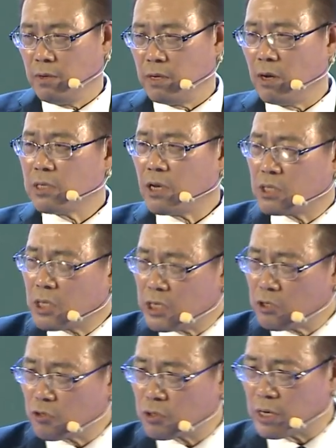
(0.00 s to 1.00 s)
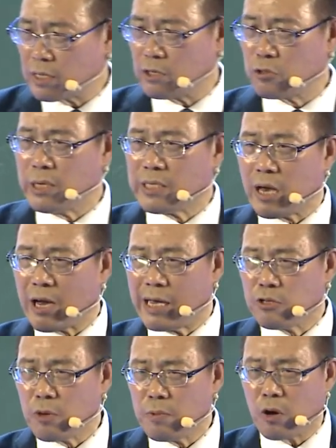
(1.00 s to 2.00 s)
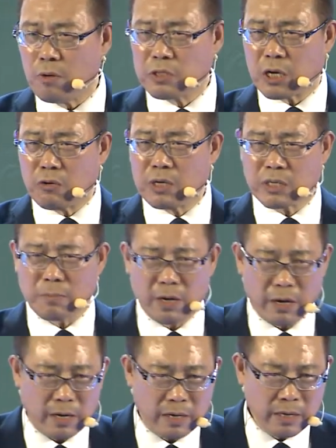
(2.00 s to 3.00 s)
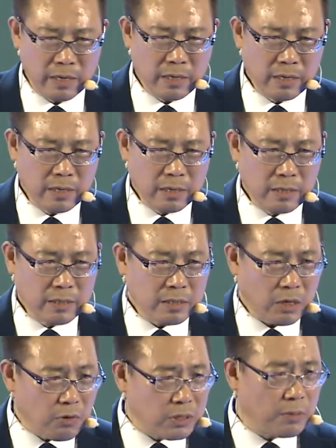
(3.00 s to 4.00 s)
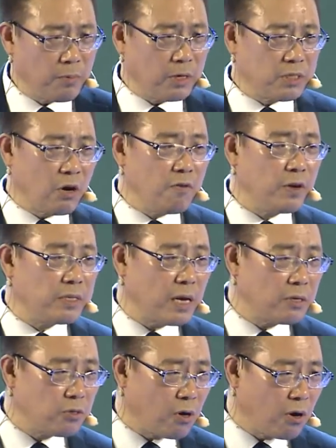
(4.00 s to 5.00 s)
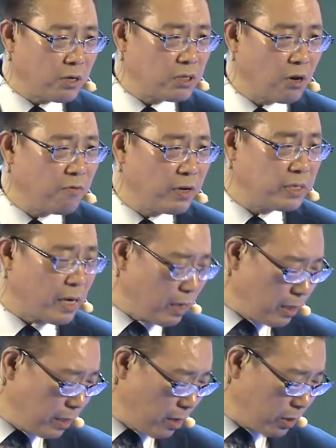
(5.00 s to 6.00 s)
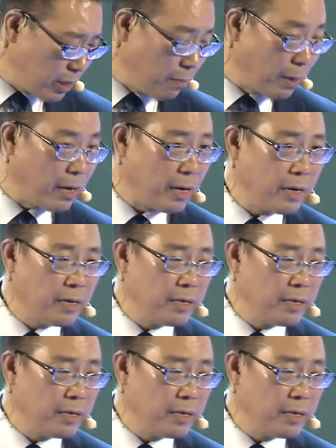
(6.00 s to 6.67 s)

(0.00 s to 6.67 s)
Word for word: 了解清楚这一点。所以在爱多美，我们成为什么？成为什么？消费商就好，消费商了解吗？